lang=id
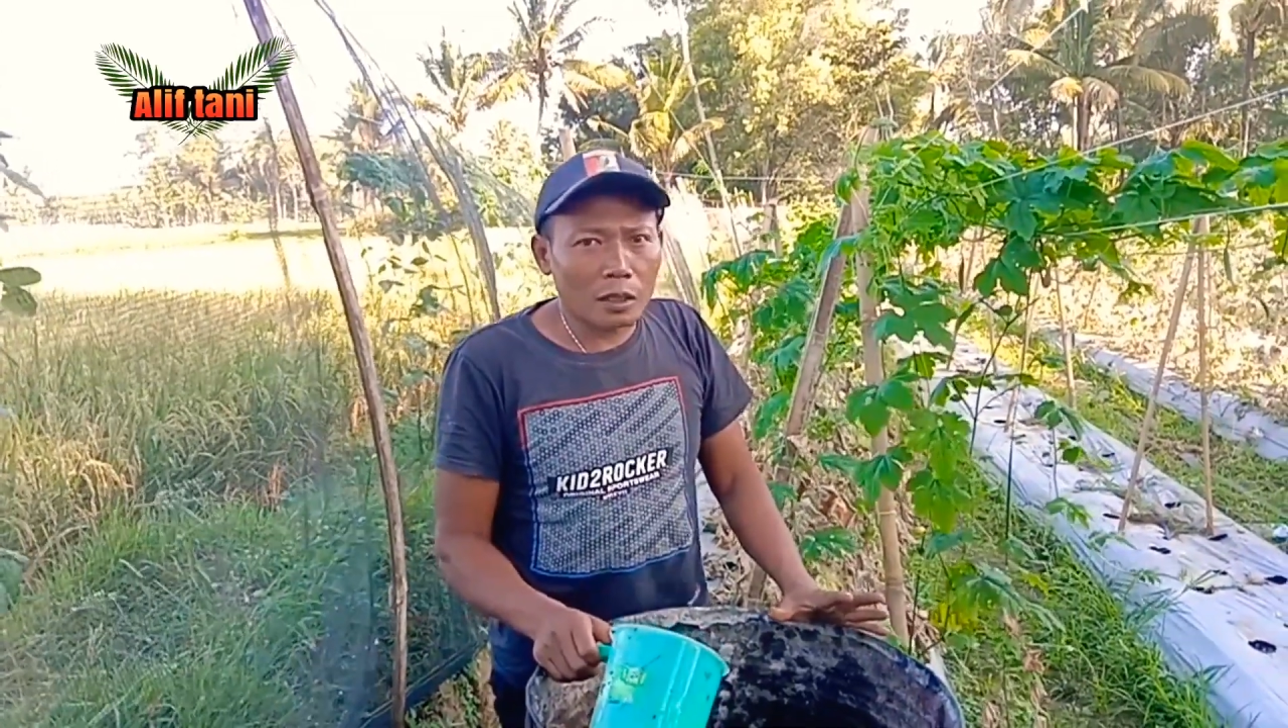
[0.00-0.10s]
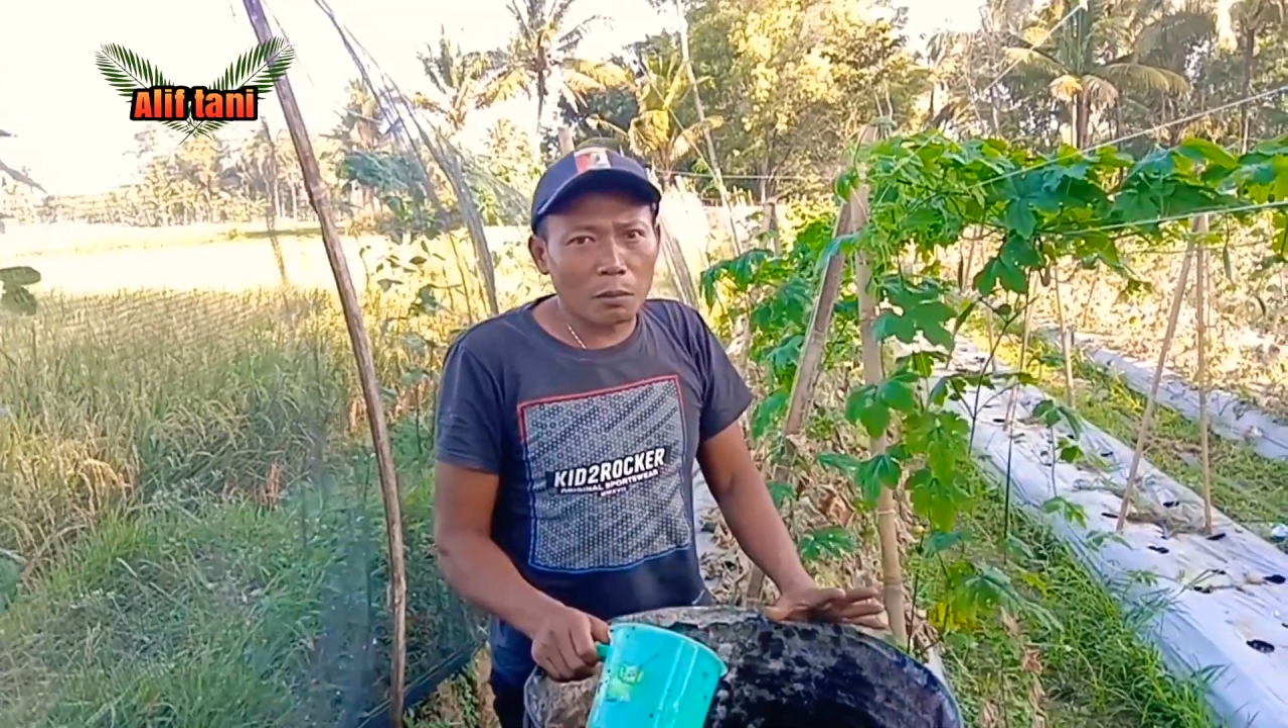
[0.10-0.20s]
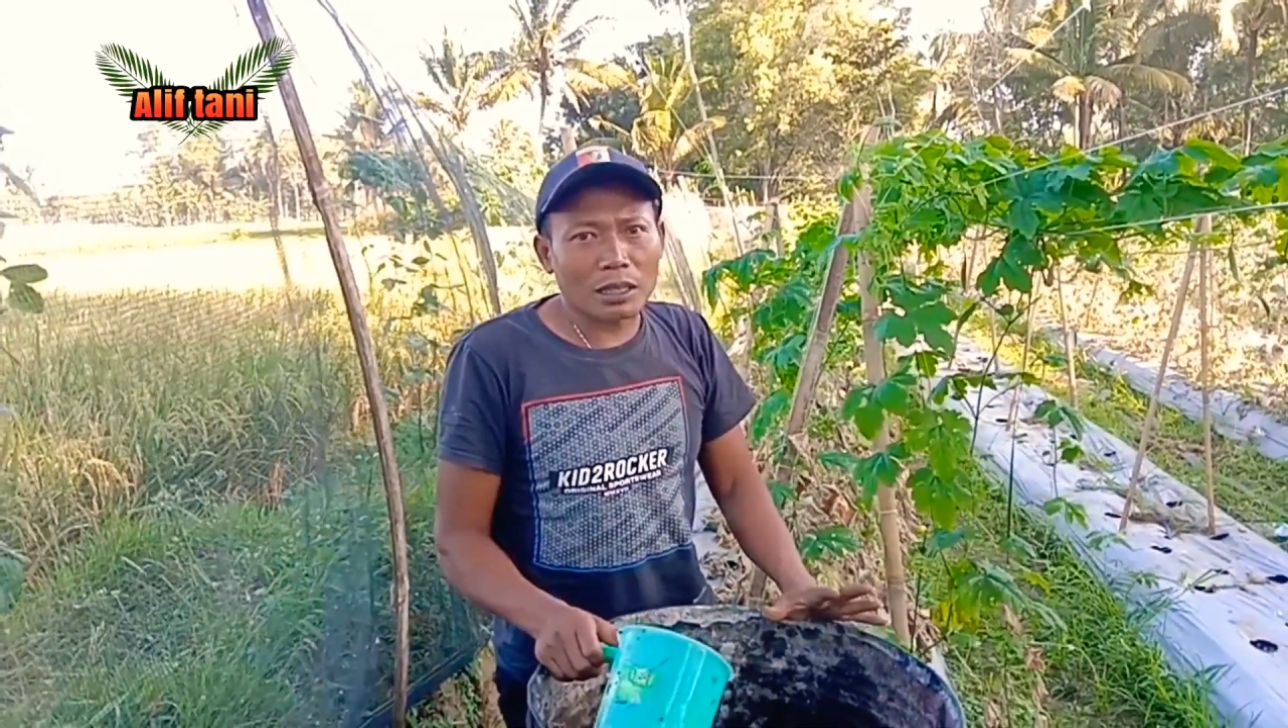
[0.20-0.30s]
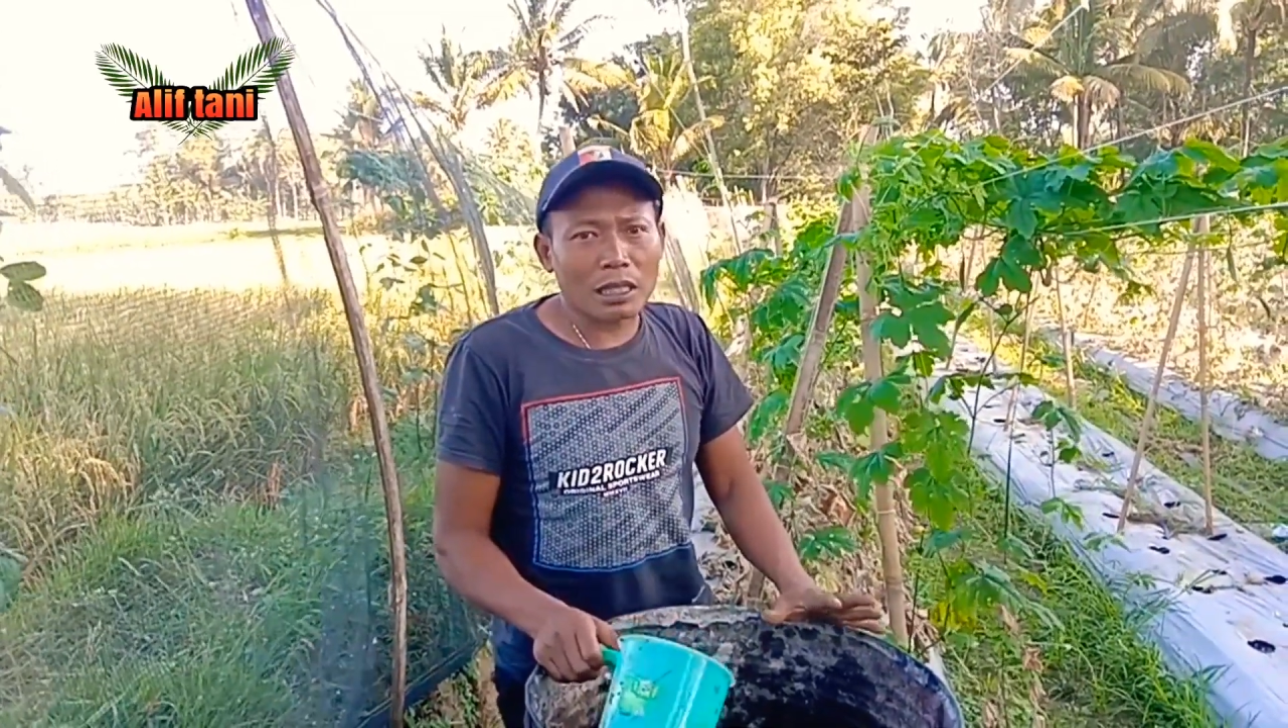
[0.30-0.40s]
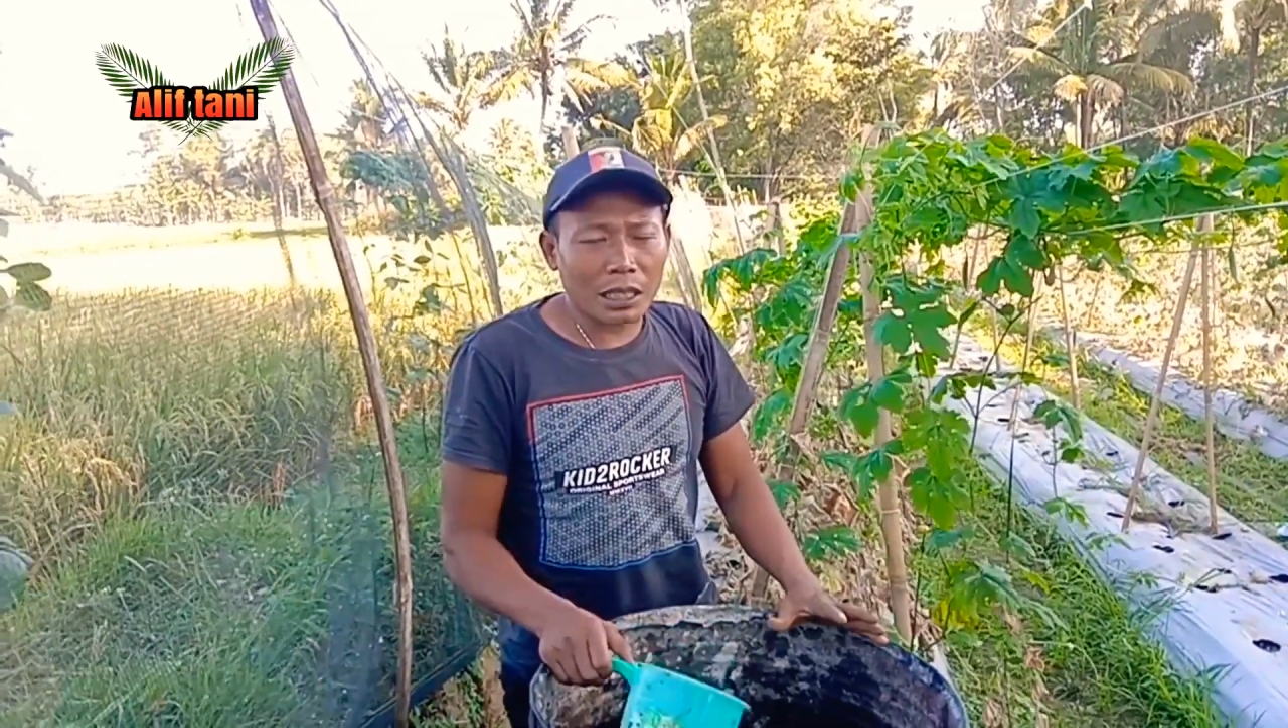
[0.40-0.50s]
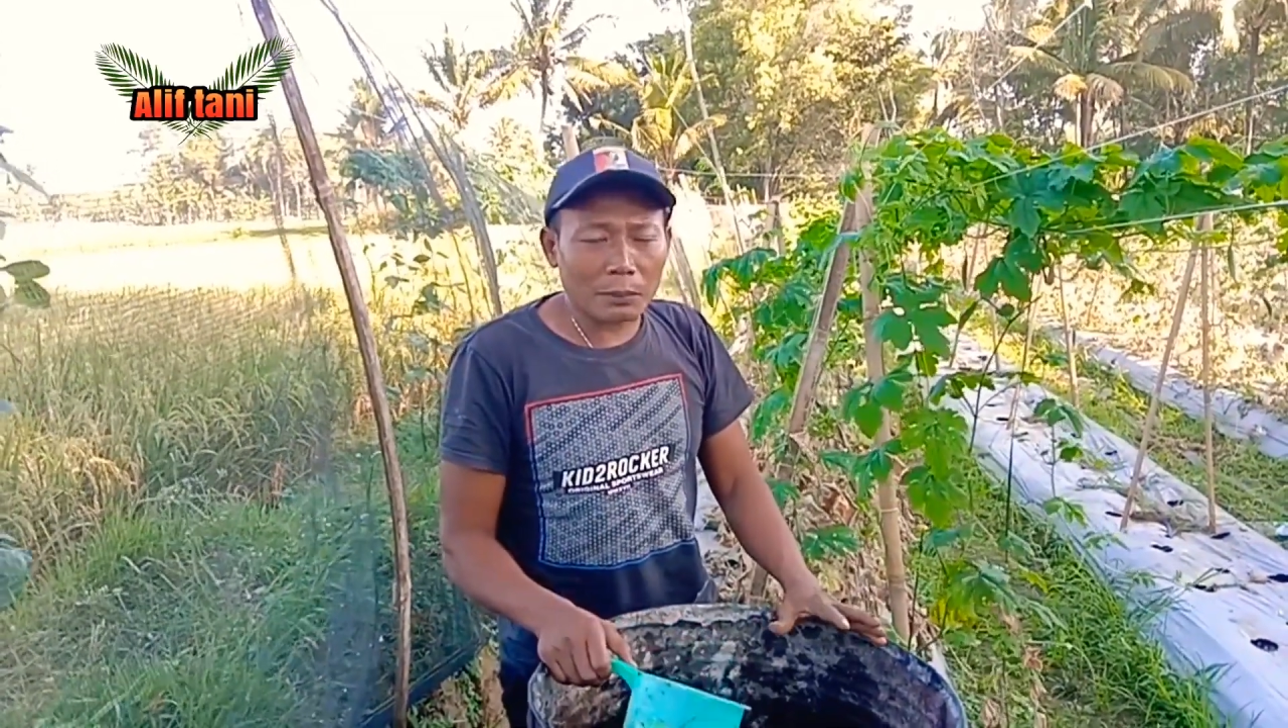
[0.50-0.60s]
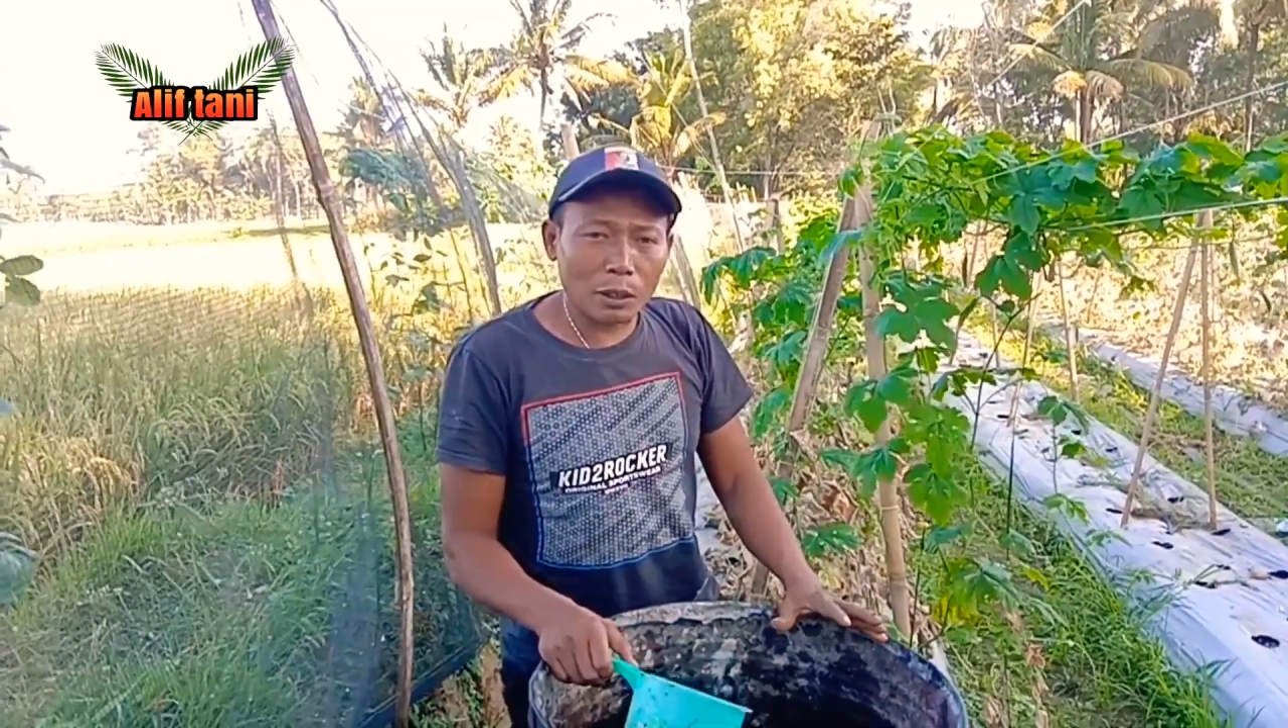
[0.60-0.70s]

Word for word: tombol subscribe